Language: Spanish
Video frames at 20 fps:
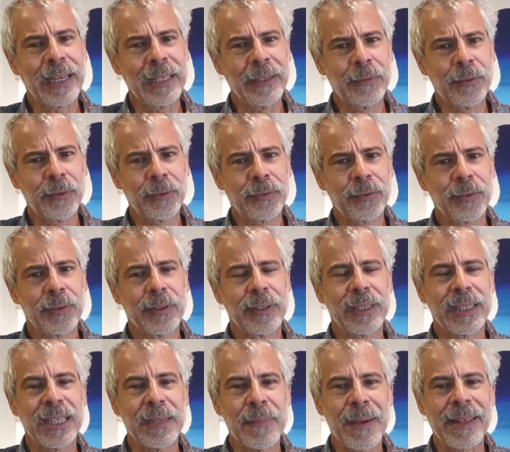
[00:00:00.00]
libros
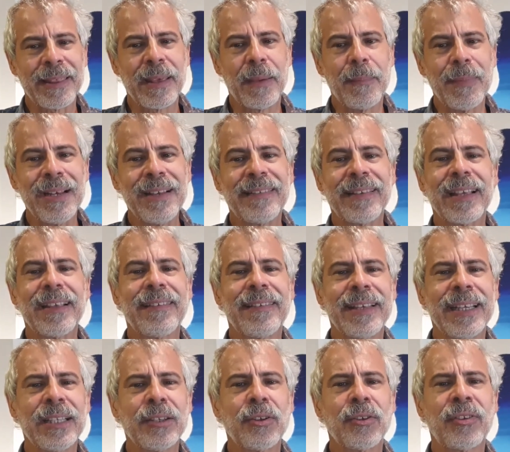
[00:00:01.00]
y más de
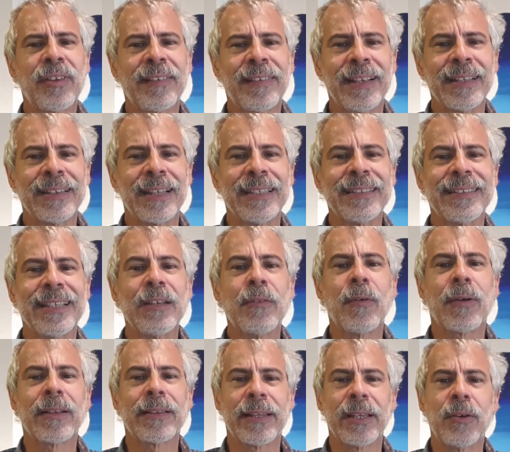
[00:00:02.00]

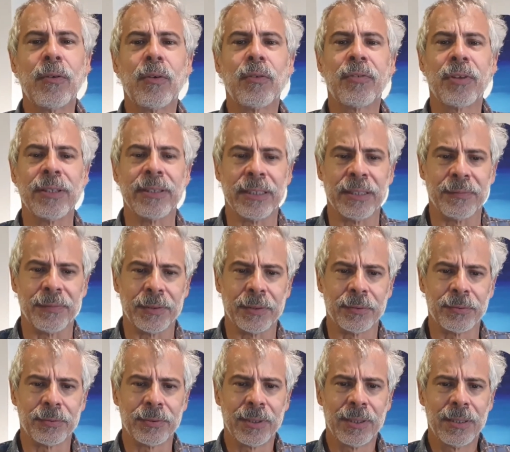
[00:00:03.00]
1.665 artículos
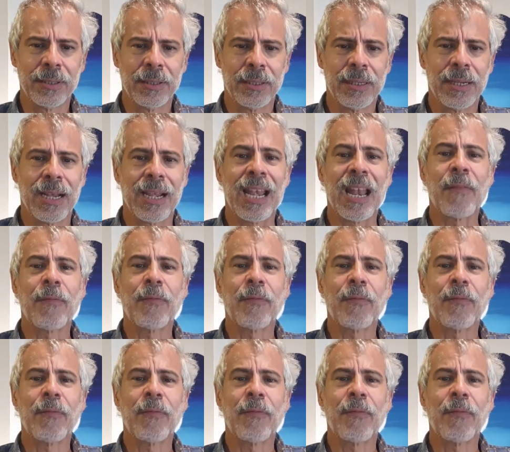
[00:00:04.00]
científicos. La